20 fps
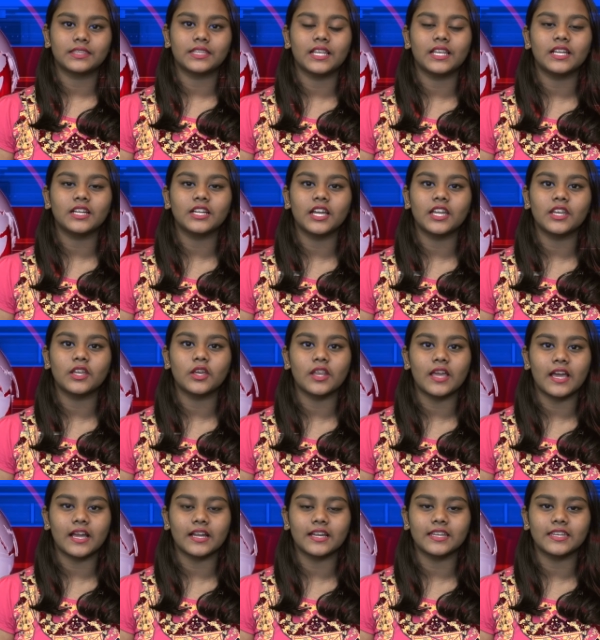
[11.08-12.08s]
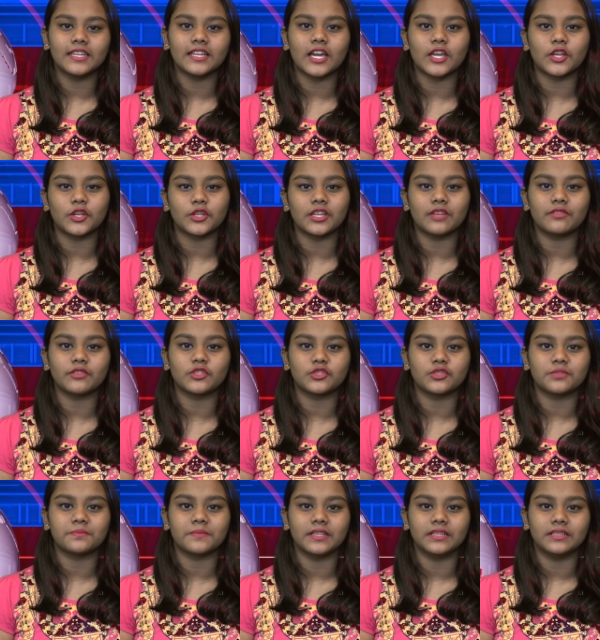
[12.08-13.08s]
తెలంగాణలో ఆగని కరోనా
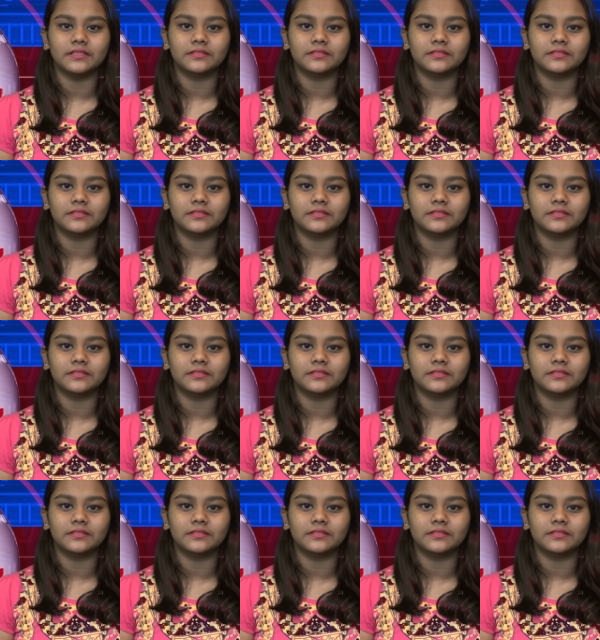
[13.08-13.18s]
విజృంభణ